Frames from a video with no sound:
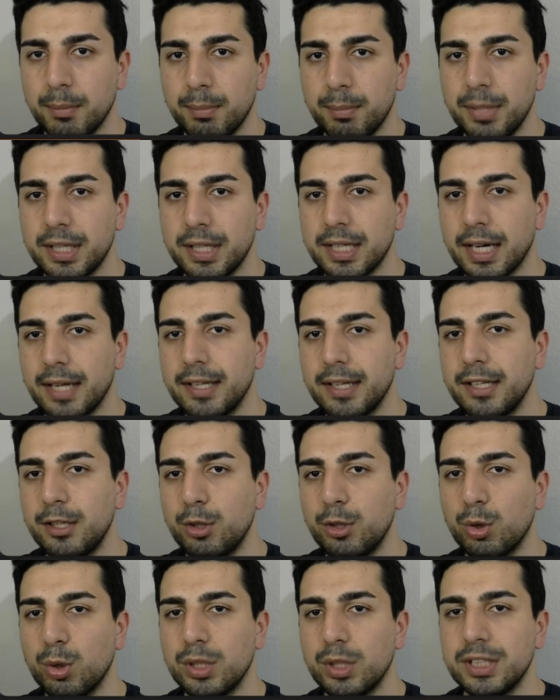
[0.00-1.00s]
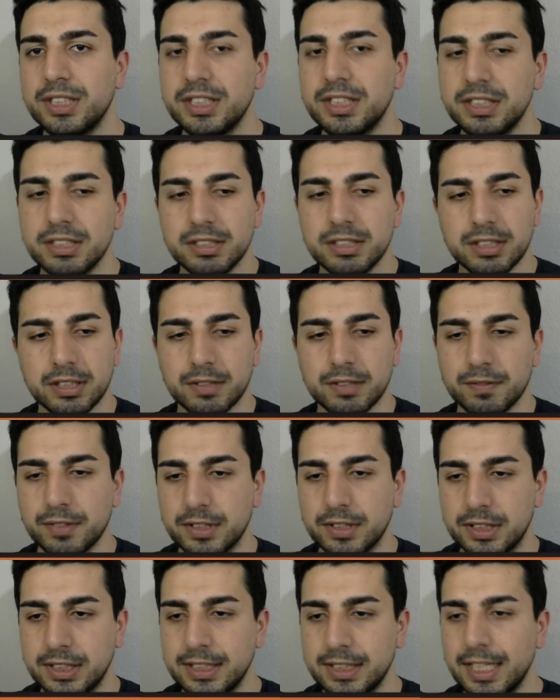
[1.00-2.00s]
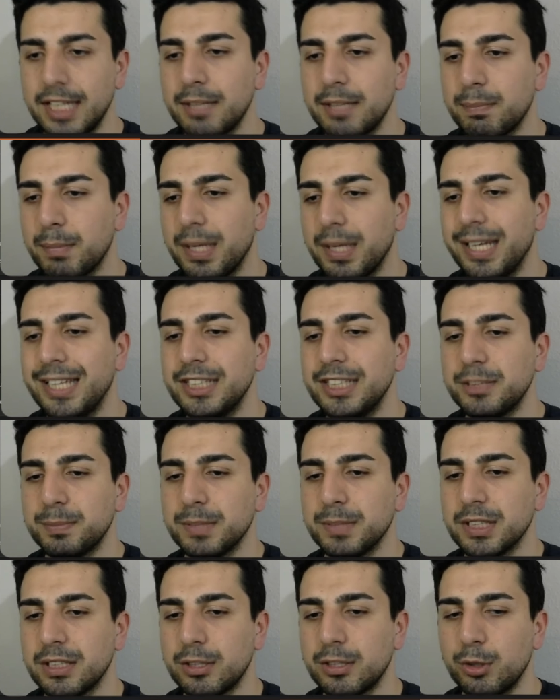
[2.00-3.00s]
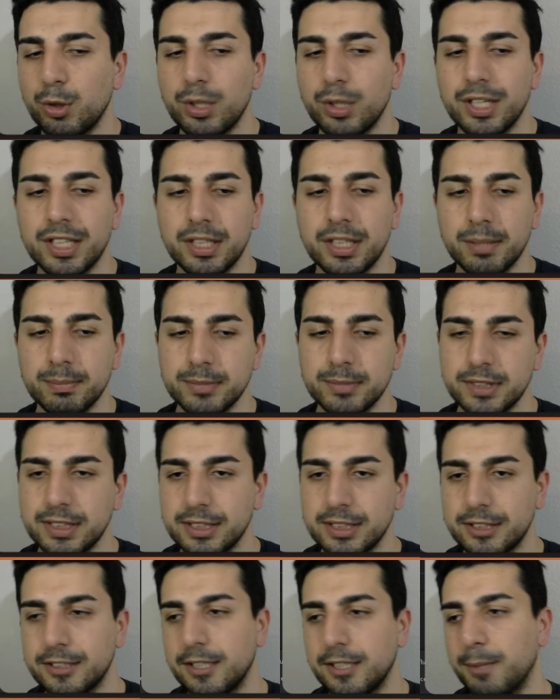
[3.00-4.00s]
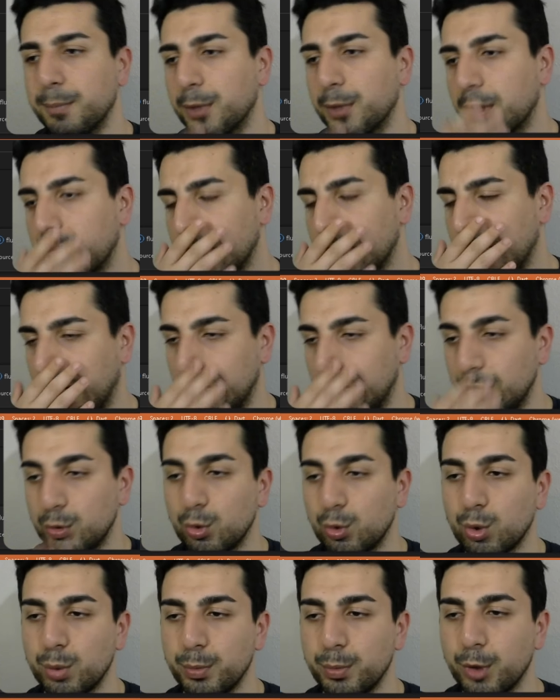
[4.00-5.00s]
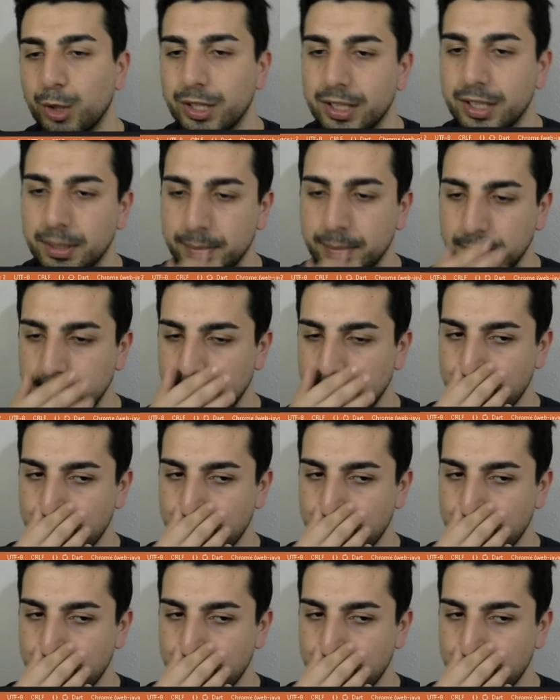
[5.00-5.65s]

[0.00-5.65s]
bir tane yönetici sınıfı state management yönetim sistemi yani durum yönetimi.